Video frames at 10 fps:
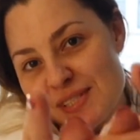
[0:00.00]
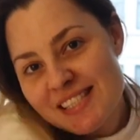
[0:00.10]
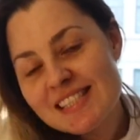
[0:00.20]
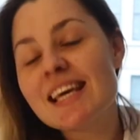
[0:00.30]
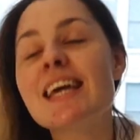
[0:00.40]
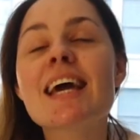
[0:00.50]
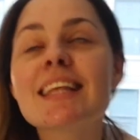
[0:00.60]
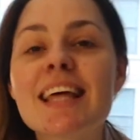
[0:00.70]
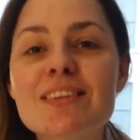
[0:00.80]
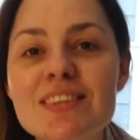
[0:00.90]
você
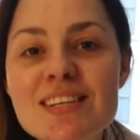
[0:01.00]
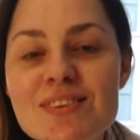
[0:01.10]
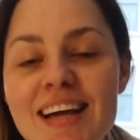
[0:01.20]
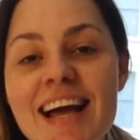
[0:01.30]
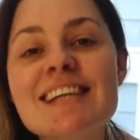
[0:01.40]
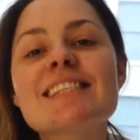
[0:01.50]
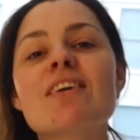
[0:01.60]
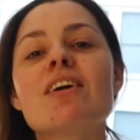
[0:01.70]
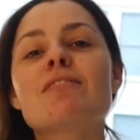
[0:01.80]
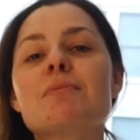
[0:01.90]
aí dentro da sua casa. E
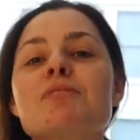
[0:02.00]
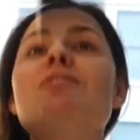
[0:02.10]
agora vamos